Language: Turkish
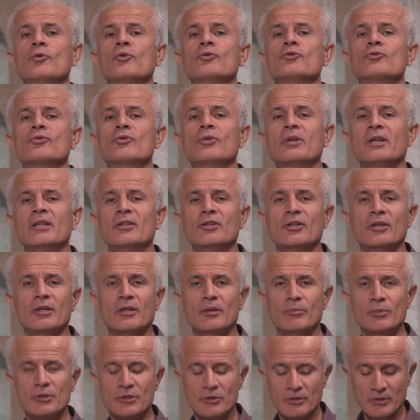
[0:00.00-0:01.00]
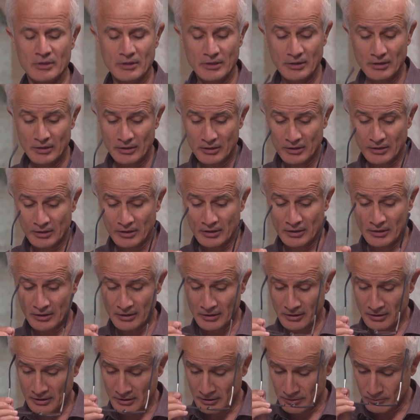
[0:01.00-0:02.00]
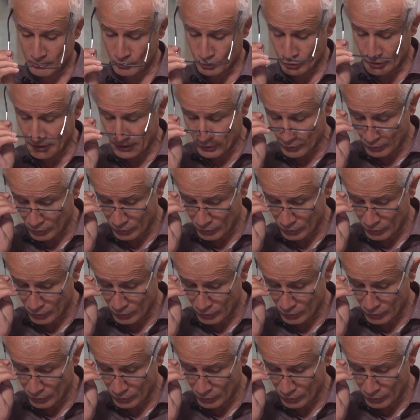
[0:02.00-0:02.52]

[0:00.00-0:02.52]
özgür ettiğini biz e, burada